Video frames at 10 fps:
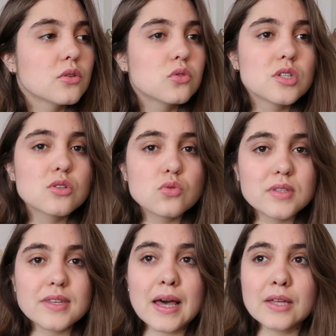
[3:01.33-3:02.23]
que j'ai
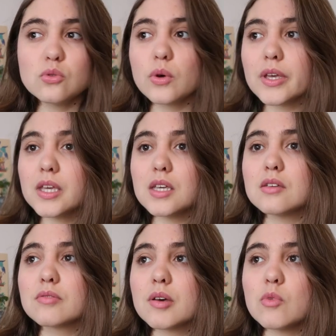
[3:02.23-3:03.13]
juste adoré
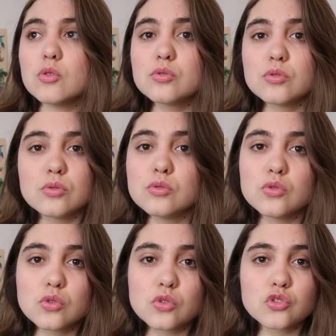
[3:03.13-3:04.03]
et vraiment
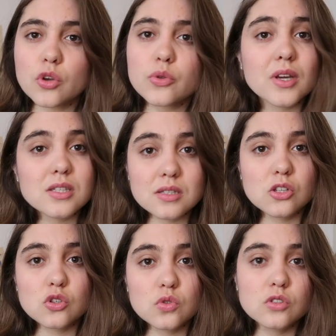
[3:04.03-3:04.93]
le, genre de récit
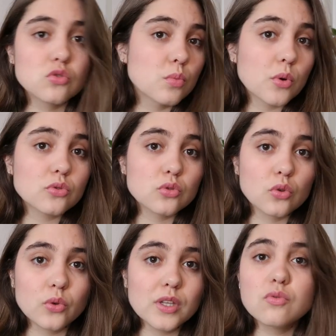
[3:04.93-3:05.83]
qui je pense
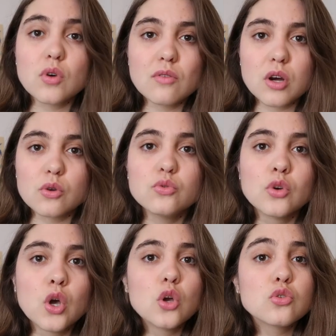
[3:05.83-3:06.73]
il faut avoir lu,
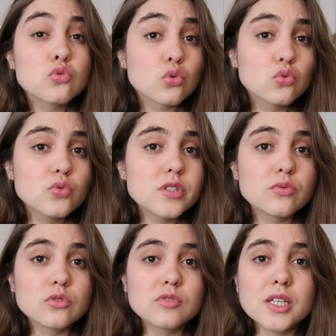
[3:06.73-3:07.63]
surtout si
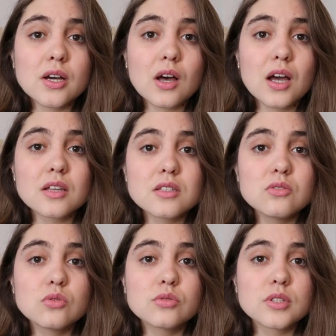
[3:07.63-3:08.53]
vous devez lire un
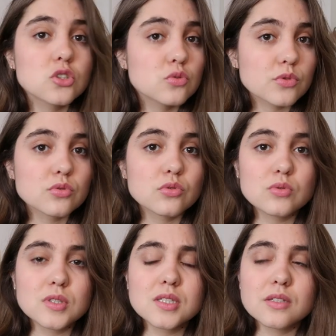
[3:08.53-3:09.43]
titre de l'autrice, je pense que
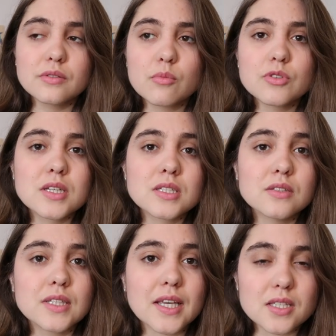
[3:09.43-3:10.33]
celui-ci est vraiment très
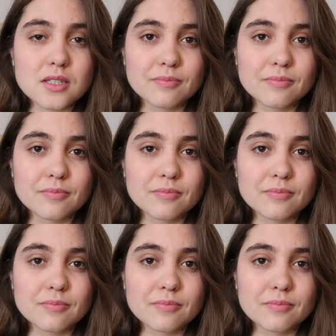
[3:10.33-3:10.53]
efficace.